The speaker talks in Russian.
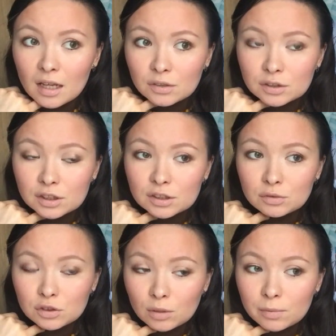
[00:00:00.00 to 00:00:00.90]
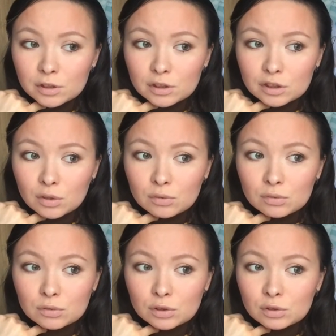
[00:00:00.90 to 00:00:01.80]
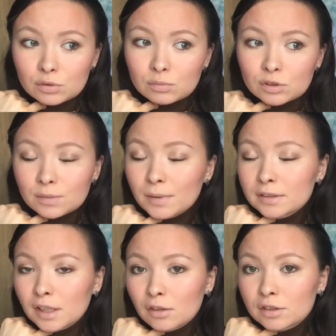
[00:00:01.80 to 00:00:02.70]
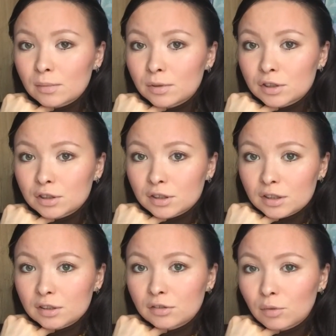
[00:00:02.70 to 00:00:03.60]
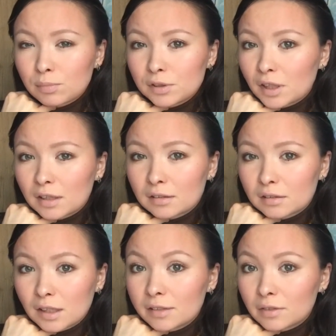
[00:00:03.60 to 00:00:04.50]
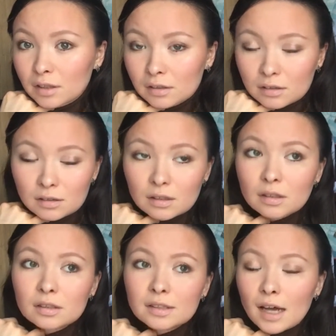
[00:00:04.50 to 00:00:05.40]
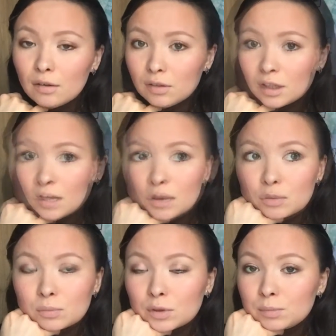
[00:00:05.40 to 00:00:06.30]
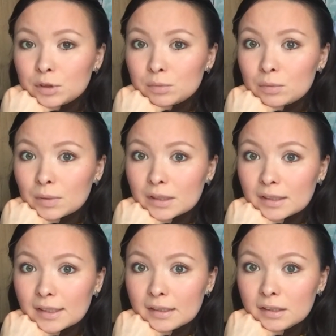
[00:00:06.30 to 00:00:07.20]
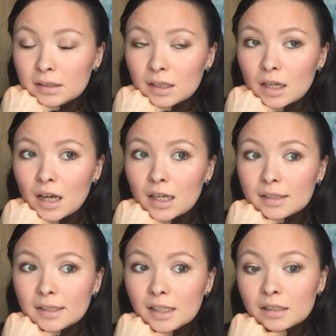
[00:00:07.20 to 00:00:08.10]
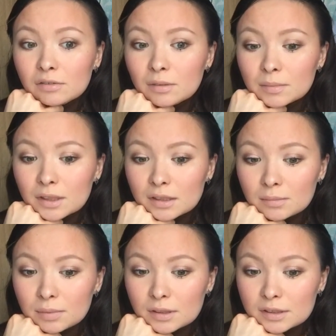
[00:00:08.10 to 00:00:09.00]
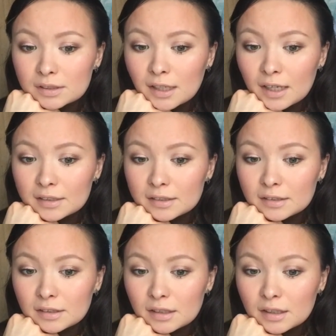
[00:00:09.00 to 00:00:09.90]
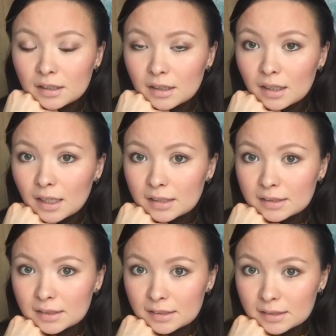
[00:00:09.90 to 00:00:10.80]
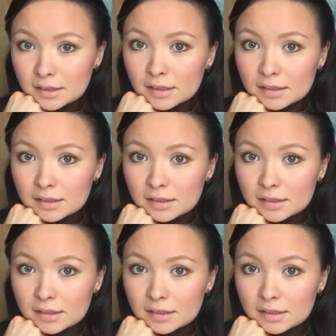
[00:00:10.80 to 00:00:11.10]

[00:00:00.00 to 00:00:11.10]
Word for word: То есть ты за учебу даешь какую-то сумму, и тебе остается обычно где-то 150 евро э, на руки. Я подумала, почему бы и нет. Для этого мне надо было сдать э, голландский язык,